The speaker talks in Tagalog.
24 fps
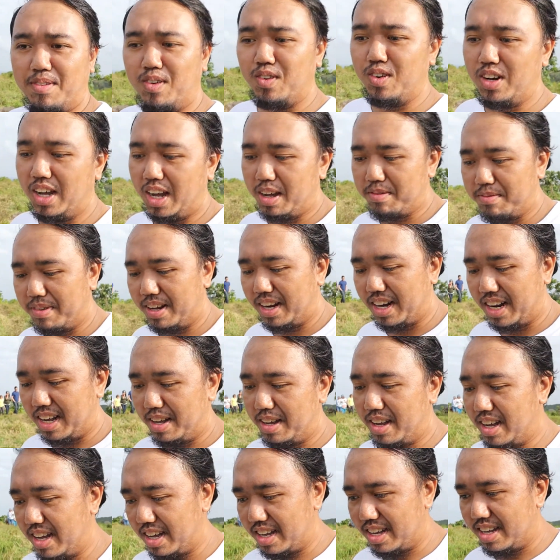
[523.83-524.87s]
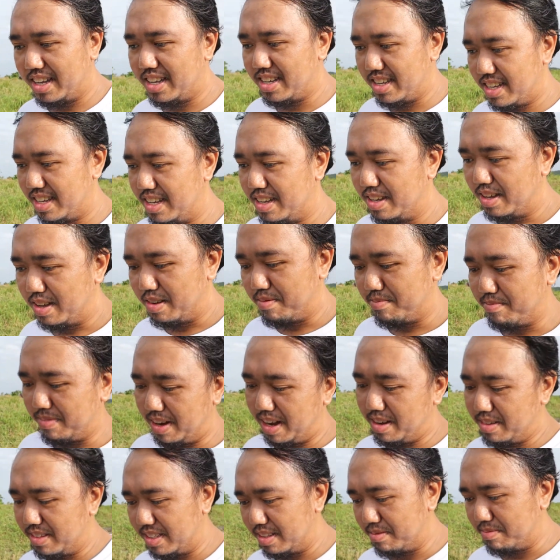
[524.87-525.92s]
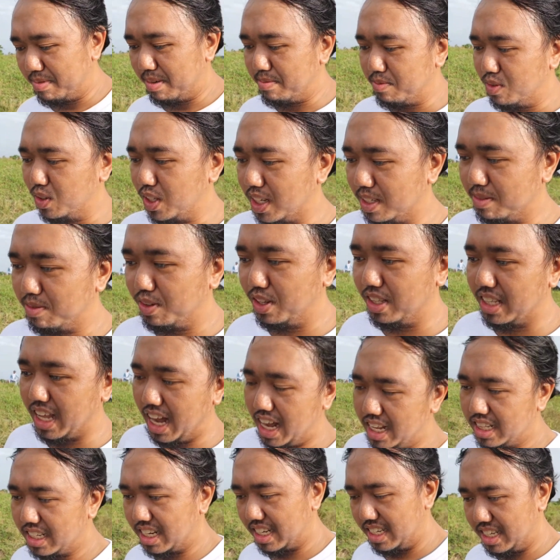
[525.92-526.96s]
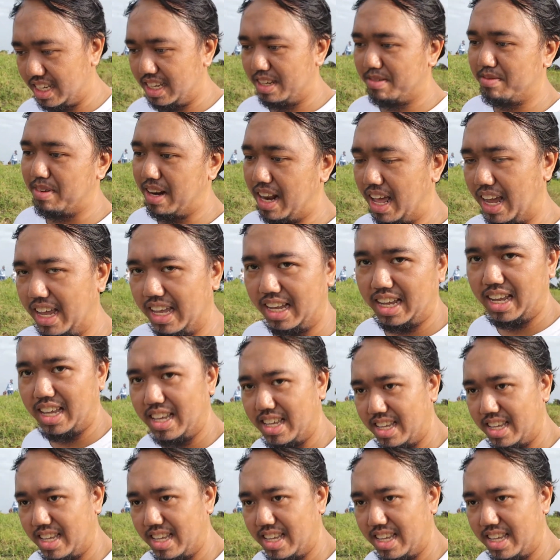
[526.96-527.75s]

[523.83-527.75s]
mauna ka para ah, mabutas mo yung daan kasi malayo